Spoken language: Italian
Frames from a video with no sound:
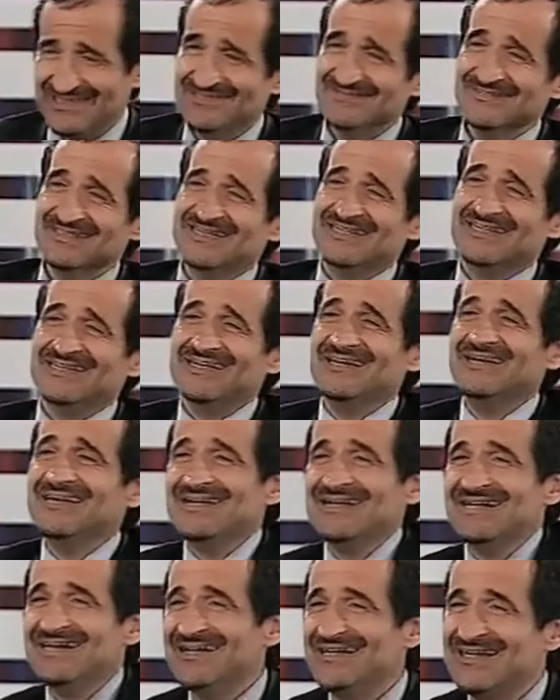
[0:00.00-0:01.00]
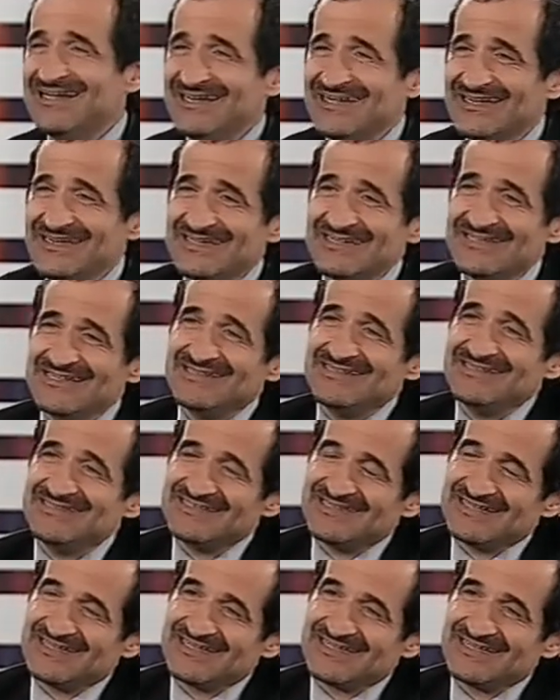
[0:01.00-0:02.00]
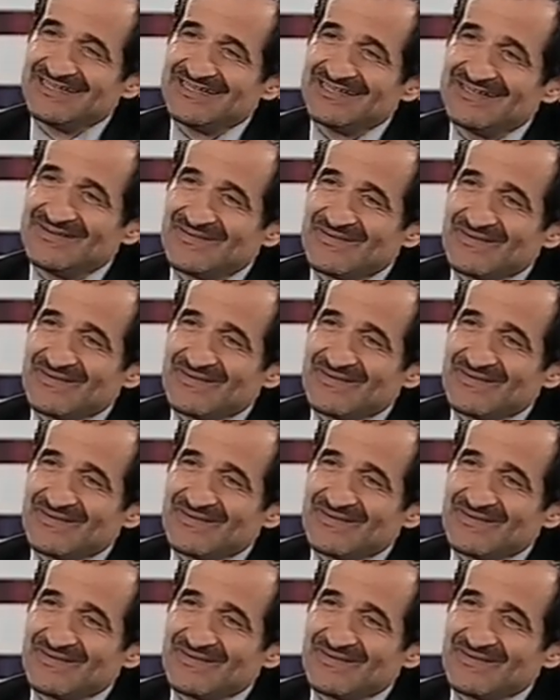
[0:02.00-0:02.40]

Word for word: Eh, rullo di tamburi a brevissimo eh.